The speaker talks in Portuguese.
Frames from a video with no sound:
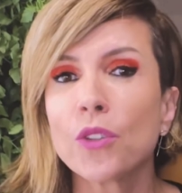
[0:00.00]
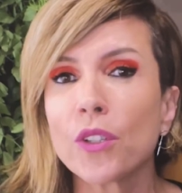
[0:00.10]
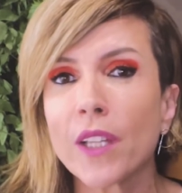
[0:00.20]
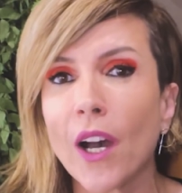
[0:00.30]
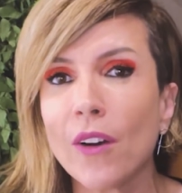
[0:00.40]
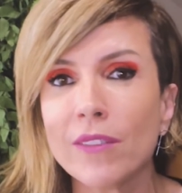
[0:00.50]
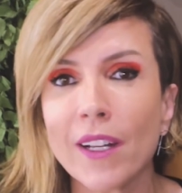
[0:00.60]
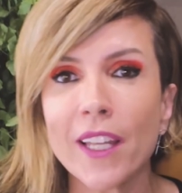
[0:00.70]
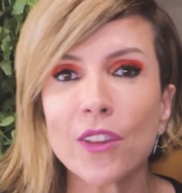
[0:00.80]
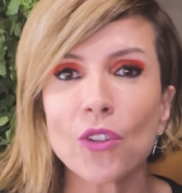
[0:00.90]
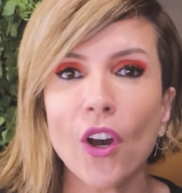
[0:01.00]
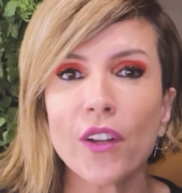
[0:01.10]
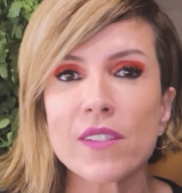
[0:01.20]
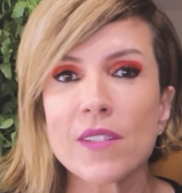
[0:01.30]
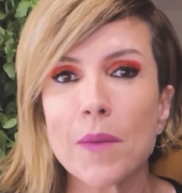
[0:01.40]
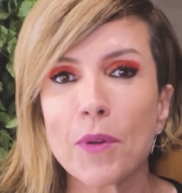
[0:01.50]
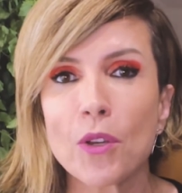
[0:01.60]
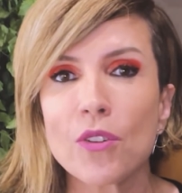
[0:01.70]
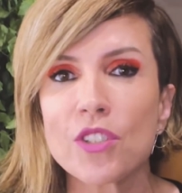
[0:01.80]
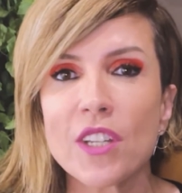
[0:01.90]
e total aleatório, assim,
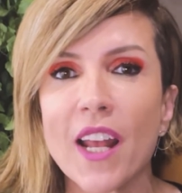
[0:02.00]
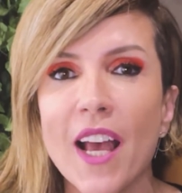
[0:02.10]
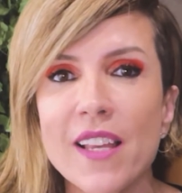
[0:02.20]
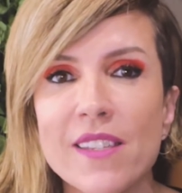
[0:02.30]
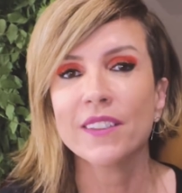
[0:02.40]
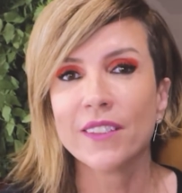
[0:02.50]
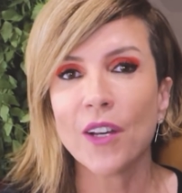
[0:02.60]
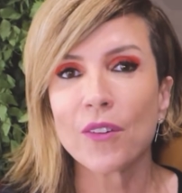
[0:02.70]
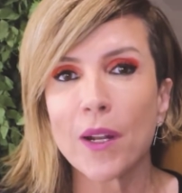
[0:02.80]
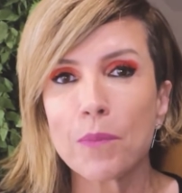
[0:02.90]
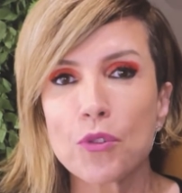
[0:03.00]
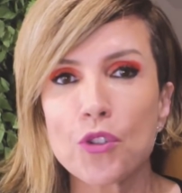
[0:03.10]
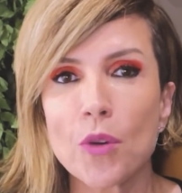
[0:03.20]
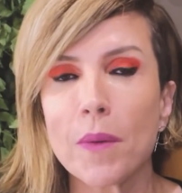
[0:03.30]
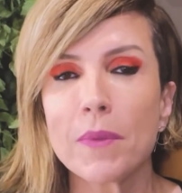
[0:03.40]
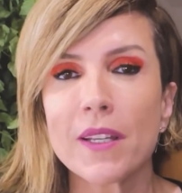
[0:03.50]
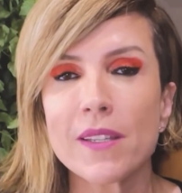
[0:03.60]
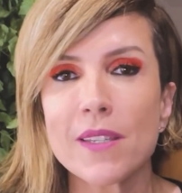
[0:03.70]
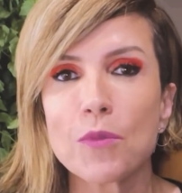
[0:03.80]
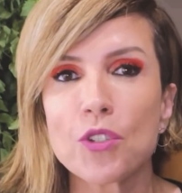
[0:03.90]
apanhou de graça, né? O cara puxou uma briga
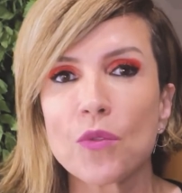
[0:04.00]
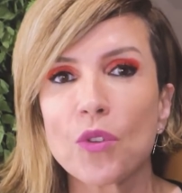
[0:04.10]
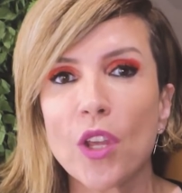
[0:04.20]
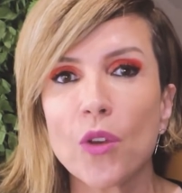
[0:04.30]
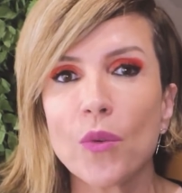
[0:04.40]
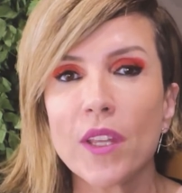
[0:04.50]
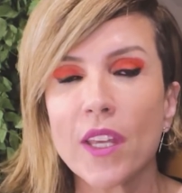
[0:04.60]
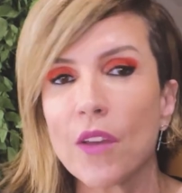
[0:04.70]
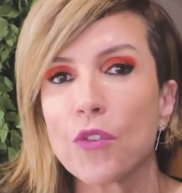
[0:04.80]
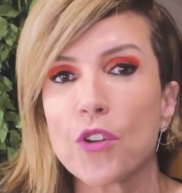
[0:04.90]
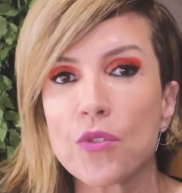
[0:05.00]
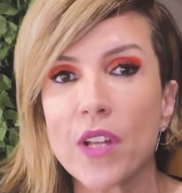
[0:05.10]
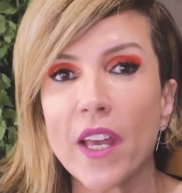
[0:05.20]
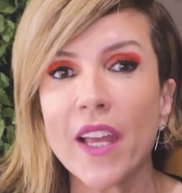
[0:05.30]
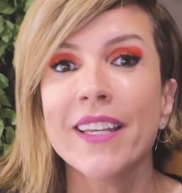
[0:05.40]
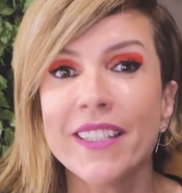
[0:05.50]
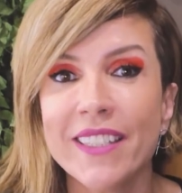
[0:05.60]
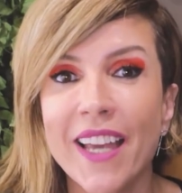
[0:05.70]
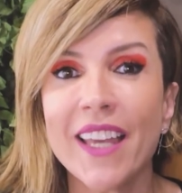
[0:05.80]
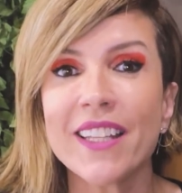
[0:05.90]
sem motivo nenhum e ninguém foi ajudar ele,
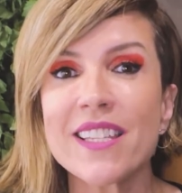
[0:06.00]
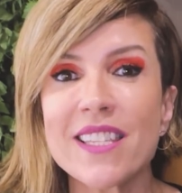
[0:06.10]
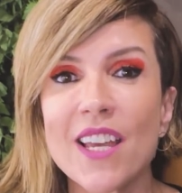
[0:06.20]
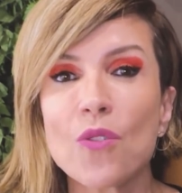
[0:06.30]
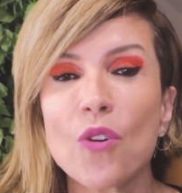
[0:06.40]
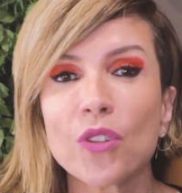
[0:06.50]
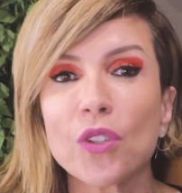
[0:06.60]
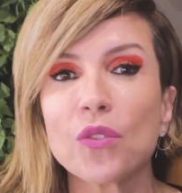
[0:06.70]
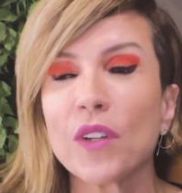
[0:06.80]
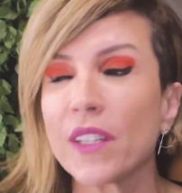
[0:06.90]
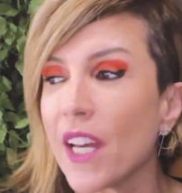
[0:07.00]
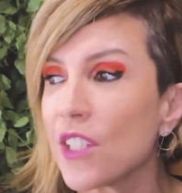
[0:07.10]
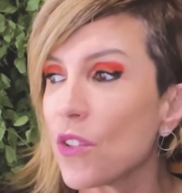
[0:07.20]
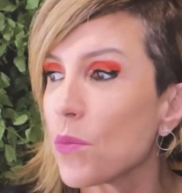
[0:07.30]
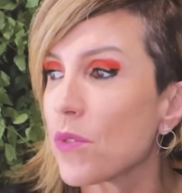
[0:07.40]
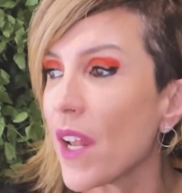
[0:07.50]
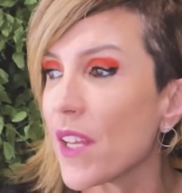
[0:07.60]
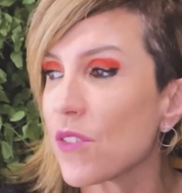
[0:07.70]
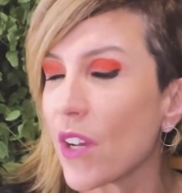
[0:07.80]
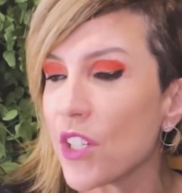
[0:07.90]
e ainda saiu contando vantagem como, sei
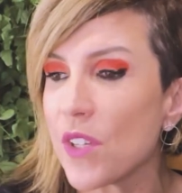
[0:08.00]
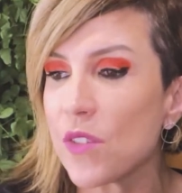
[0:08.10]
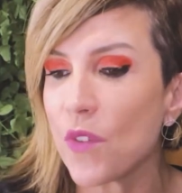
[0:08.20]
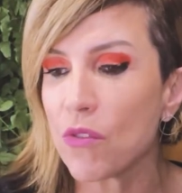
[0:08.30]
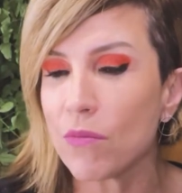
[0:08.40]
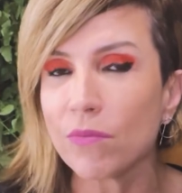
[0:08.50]
lá, se o cara tivesse feito